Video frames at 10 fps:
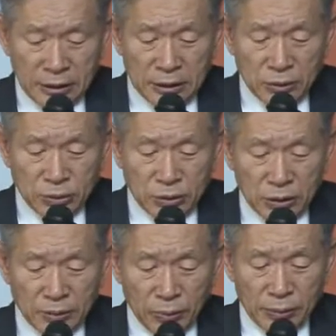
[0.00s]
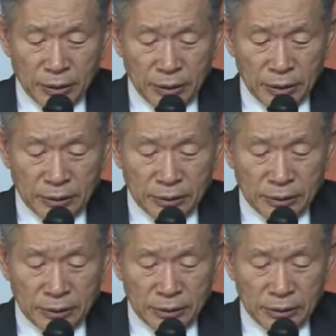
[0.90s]
이후를
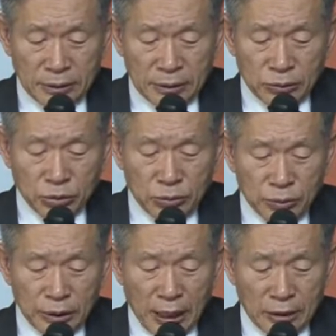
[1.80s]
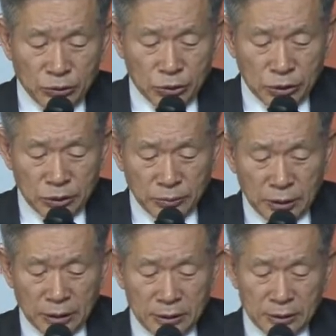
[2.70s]
보면은 충분히 알 수
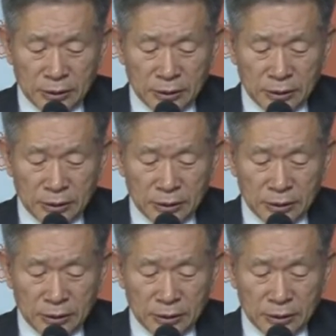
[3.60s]
있습니다.